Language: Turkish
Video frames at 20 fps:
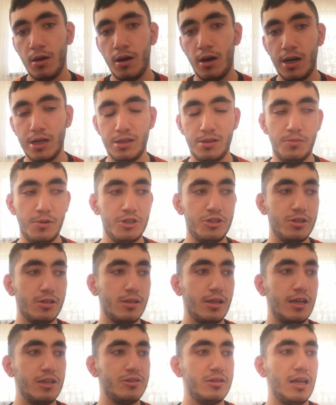Hadi
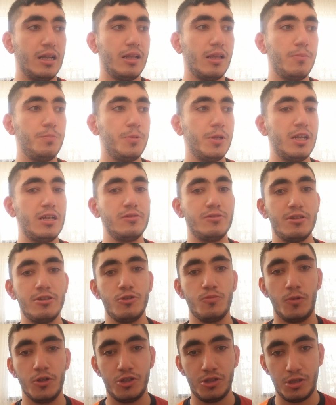Beşiktaş zaten
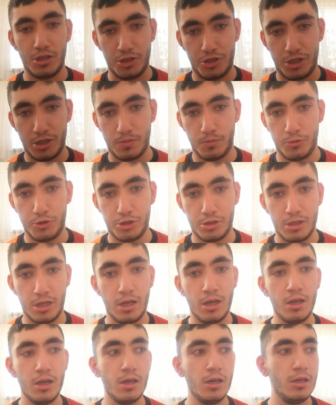prestij maçına çıkmıştı.
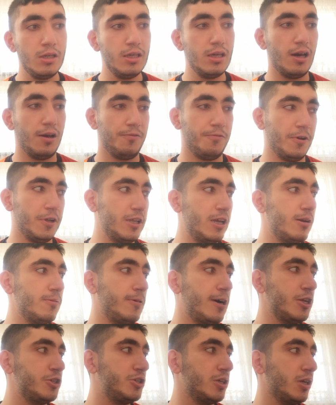Ya
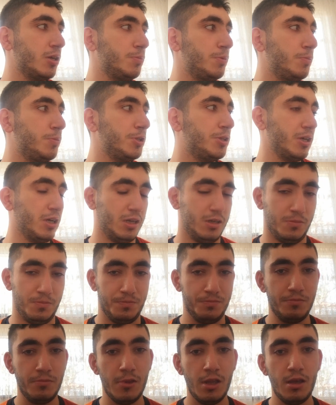Fenerbahçe gibi bir
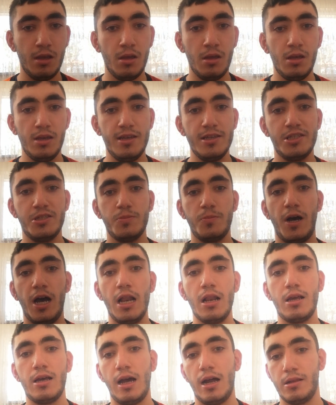takım.
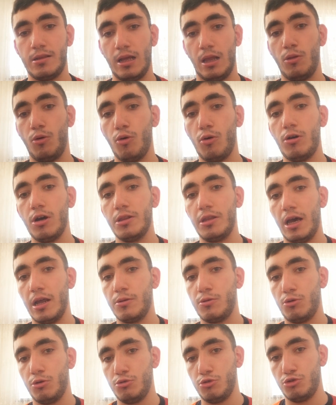İsmail Kartal o
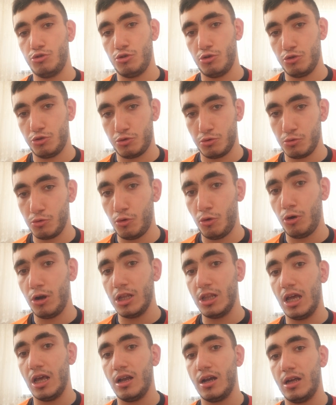kadar konuşuyorsun. O
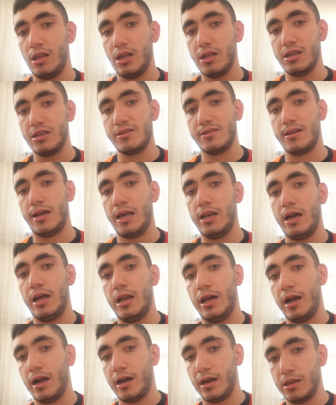kadar Galatasaray ile
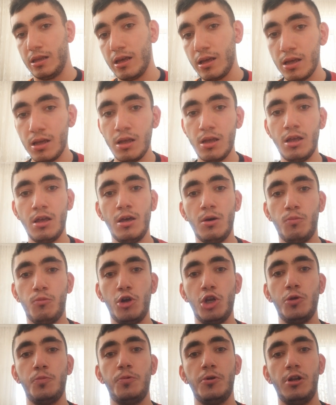alakalı
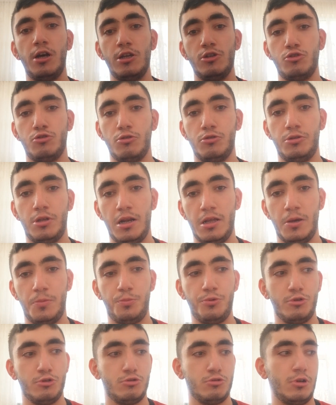manipülasyonlar
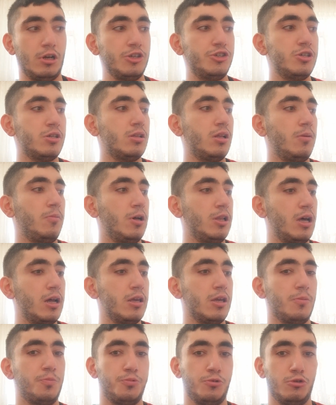yapıyorsun. Açıklamalar
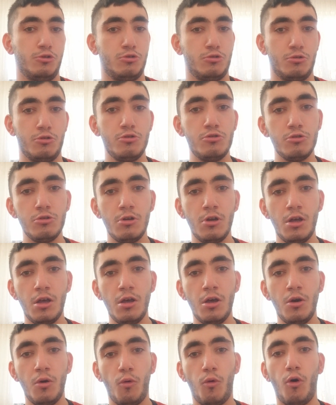yapıyorsunuz.
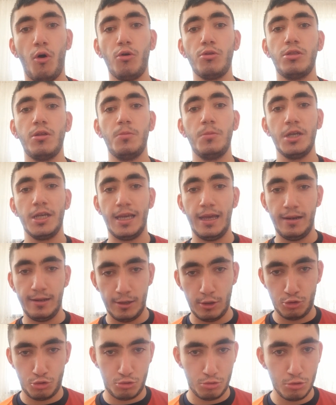Ortamı
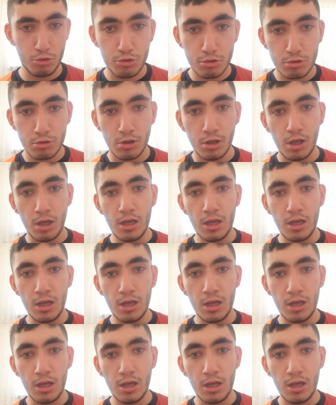geriyorsunuz.